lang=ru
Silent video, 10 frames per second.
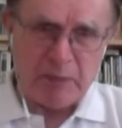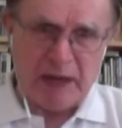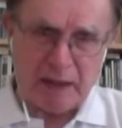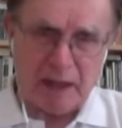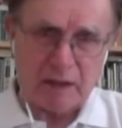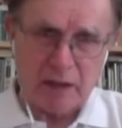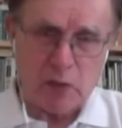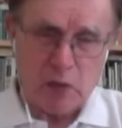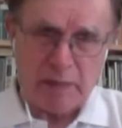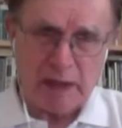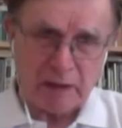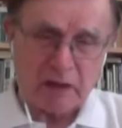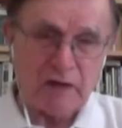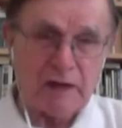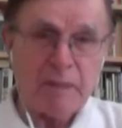пакет
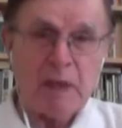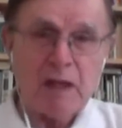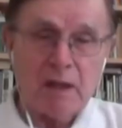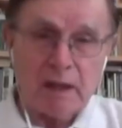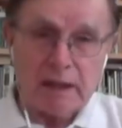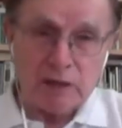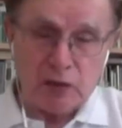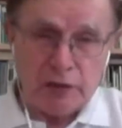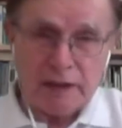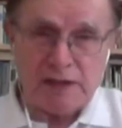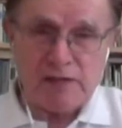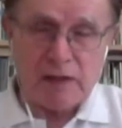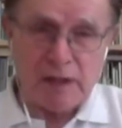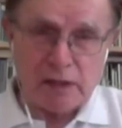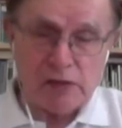документов – которые
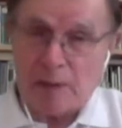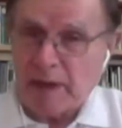свидетельствуют.